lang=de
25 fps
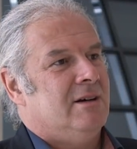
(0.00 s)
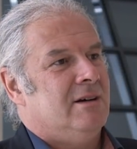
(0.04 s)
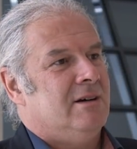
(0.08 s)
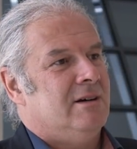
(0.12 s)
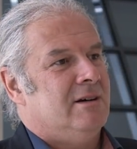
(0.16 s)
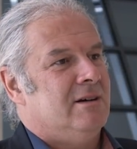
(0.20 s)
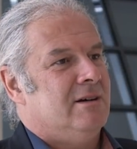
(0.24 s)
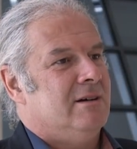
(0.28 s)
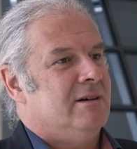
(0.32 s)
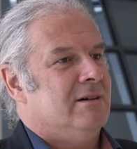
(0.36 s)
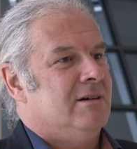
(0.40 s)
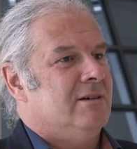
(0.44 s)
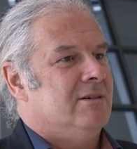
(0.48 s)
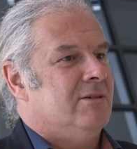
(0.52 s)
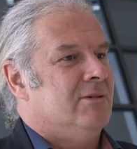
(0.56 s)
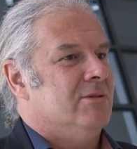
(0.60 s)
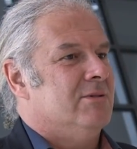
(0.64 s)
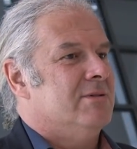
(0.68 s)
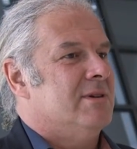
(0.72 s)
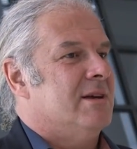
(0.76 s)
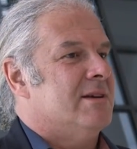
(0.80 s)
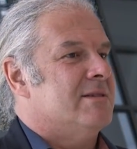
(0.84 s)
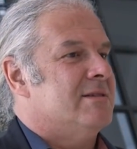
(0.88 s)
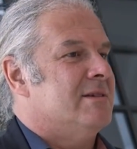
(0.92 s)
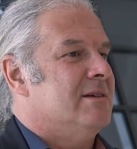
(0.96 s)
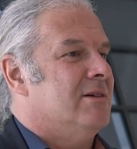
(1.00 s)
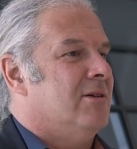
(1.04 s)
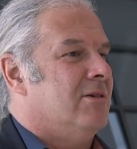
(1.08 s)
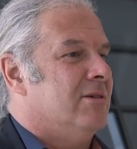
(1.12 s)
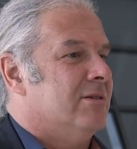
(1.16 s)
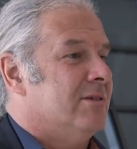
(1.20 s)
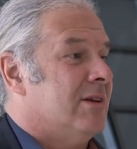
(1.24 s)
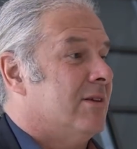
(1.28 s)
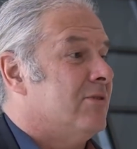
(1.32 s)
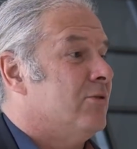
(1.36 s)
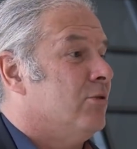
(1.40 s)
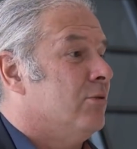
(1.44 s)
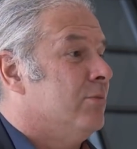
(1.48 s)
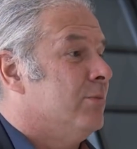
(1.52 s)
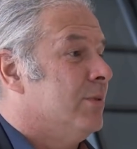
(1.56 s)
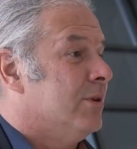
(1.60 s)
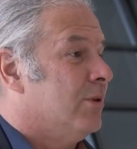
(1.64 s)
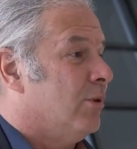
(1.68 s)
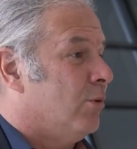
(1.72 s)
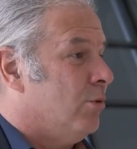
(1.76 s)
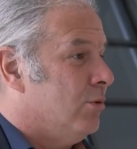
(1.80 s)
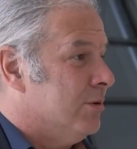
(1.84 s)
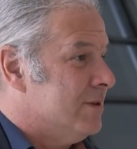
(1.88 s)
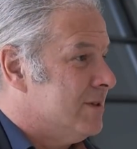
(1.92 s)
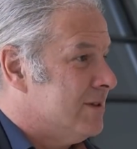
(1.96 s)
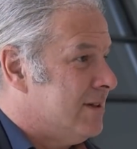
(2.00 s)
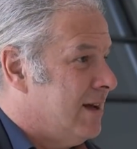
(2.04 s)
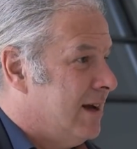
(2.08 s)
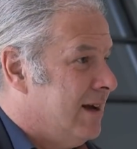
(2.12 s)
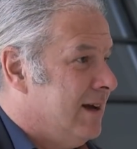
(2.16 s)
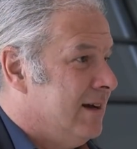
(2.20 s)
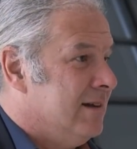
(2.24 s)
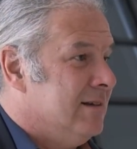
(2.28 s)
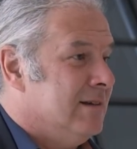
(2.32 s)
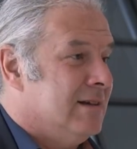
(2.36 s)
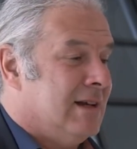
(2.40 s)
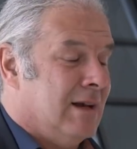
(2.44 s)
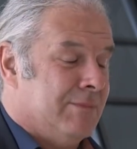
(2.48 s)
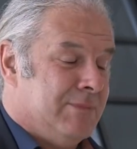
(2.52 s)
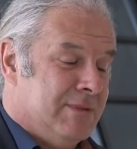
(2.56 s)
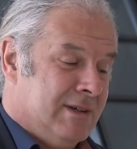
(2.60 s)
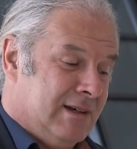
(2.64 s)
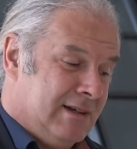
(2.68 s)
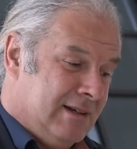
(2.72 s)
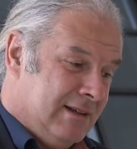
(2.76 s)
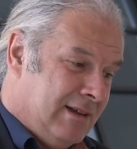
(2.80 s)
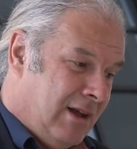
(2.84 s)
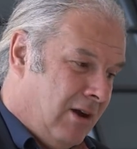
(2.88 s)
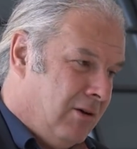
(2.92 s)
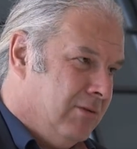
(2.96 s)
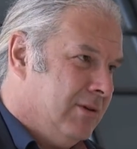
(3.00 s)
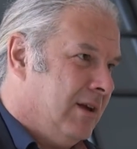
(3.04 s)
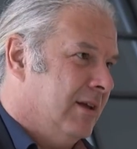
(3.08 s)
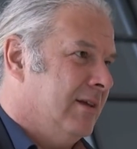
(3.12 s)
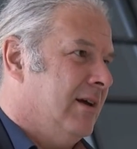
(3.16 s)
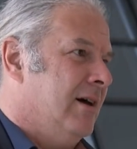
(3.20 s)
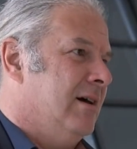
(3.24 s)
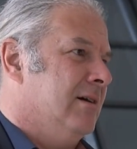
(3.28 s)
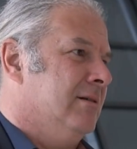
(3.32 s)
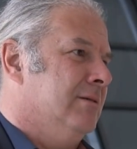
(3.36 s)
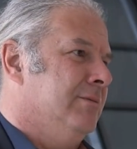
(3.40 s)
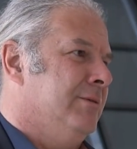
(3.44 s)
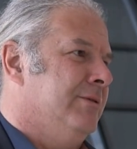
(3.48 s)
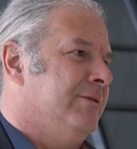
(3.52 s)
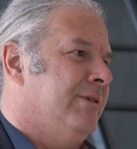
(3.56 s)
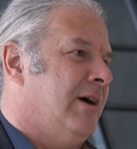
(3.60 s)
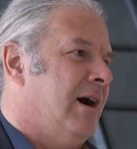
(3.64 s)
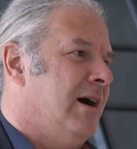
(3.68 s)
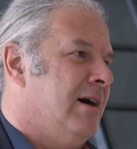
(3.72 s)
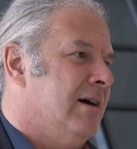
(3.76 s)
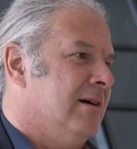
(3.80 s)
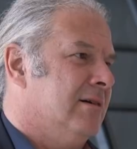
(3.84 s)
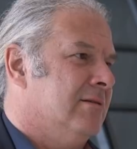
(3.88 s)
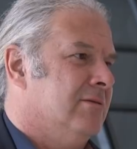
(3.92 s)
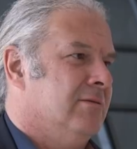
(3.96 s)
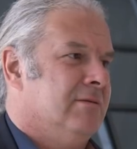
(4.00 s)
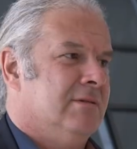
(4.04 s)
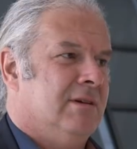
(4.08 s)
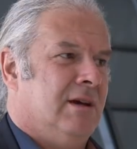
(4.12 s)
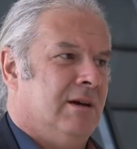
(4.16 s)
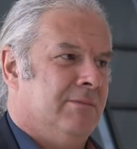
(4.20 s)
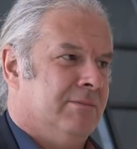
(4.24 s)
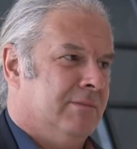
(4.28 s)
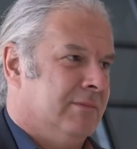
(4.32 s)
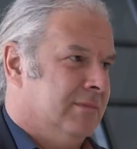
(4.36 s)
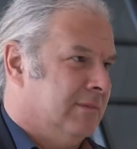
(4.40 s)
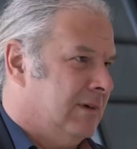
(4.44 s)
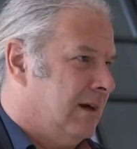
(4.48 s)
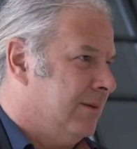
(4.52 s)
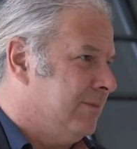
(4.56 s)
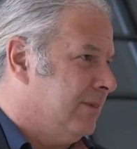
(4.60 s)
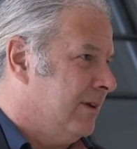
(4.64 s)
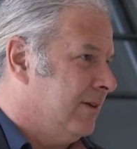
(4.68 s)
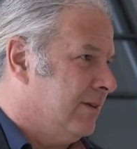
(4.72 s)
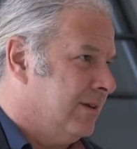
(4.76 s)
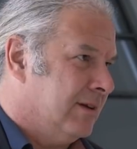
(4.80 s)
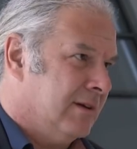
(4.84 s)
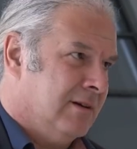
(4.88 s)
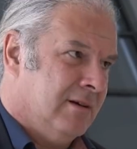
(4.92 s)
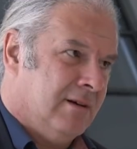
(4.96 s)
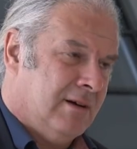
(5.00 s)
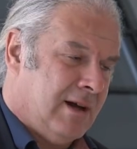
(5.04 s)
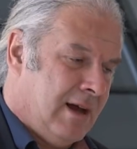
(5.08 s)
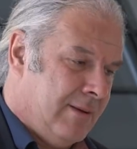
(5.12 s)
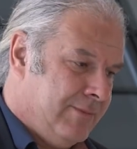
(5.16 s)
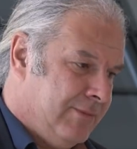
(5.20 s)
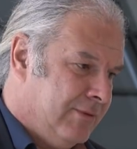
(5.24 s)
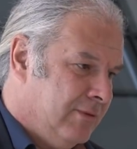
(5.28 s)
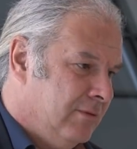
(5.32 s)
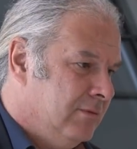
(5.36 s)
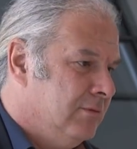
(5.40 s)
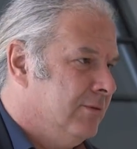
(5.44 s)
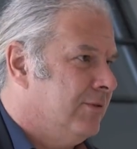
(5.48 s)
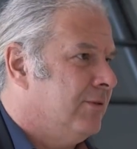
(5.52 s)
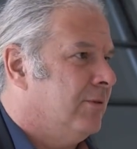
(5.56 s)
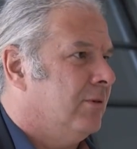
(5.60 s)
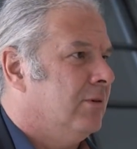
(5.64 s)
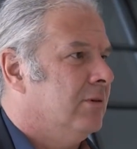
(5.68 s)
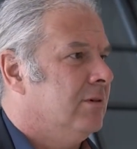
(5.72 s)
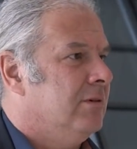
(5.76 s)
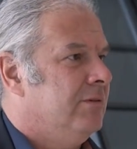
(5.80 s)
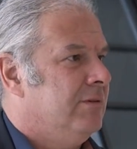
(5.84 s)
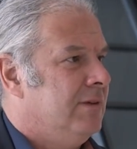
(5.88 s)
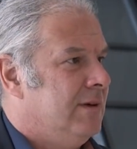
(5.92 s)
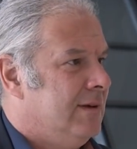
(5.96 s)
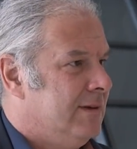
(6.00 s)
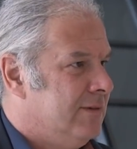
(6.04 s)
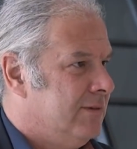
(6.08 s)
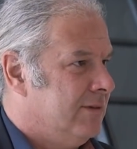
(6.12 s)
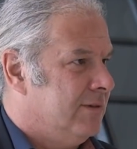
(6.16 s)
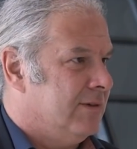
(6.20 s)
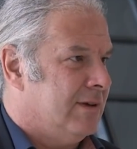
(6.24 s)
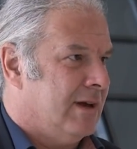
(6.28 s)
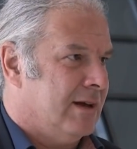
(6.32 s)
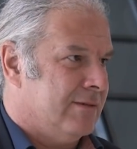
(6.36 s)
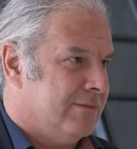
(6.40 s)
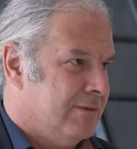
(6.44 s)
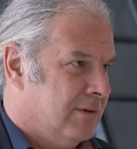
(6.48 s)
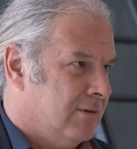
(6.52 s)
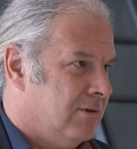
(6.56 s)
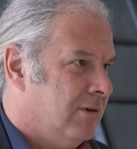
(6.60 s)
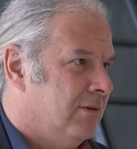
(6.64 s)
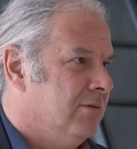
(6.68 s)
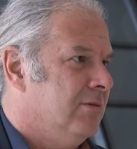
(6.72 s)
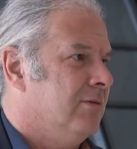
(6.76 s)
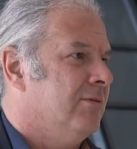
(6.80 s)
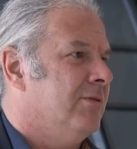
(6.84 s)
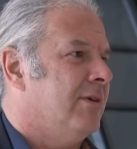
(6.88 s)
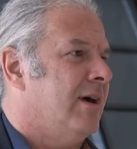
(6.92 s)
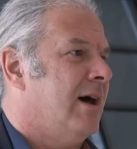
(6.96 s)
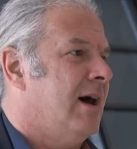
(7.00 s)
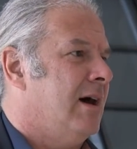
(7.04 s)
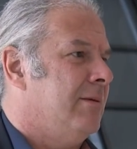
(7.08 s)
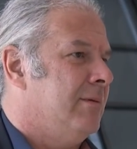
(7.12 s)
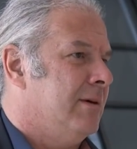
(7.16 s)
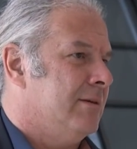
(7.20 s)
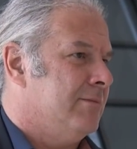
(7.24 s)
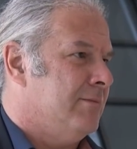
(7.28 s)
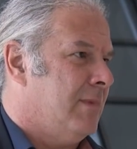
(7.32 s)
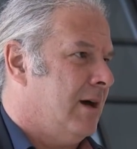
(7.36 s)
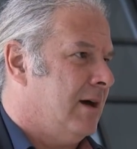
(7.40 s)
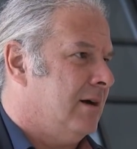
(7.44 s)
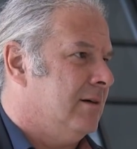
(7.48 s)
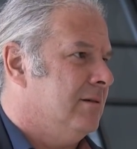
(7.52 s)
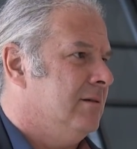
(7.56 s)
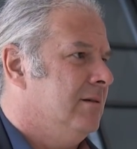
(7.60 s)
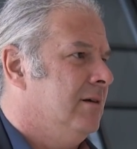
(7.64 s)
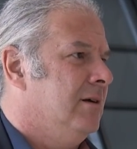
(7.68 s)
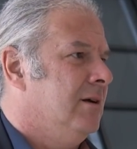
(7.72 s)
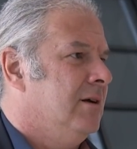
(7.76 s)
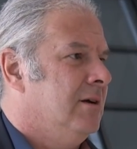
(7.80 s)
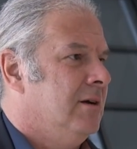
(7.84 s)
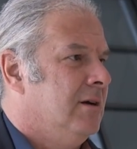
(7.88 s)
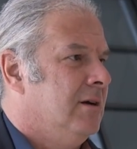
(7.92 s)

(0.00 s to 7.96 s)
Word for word: Und dass die Organisationen bedroht seien. Ich habe sie genau danach befragt und sie haben, ja. haben, das absolut zurückgewiesen und gesagt, wir können unsere Arbeit machen.